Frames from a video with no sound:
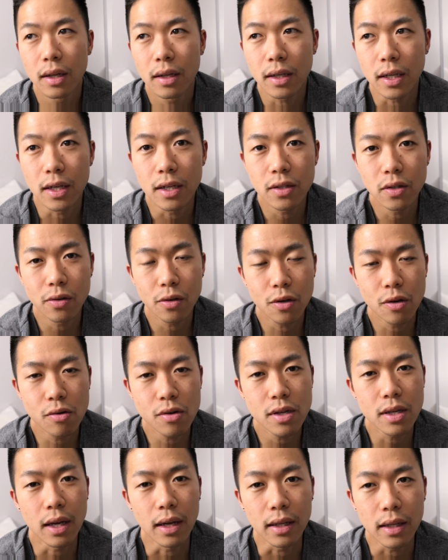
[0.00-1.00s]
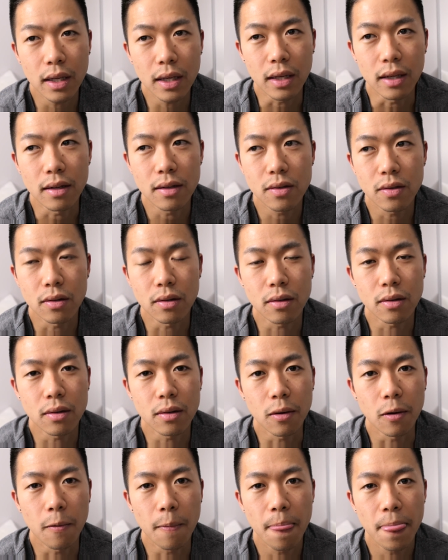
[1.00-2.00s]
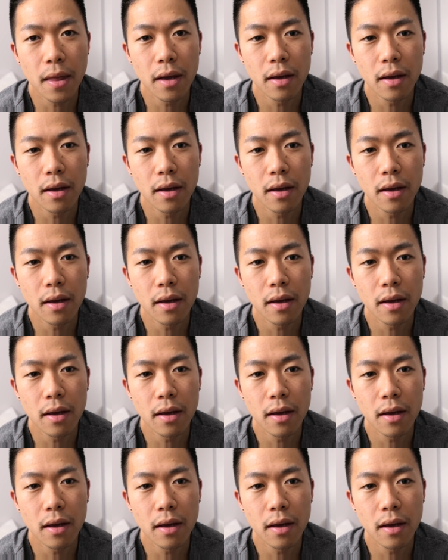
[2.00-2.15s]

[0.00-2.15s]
キリスト教時代にその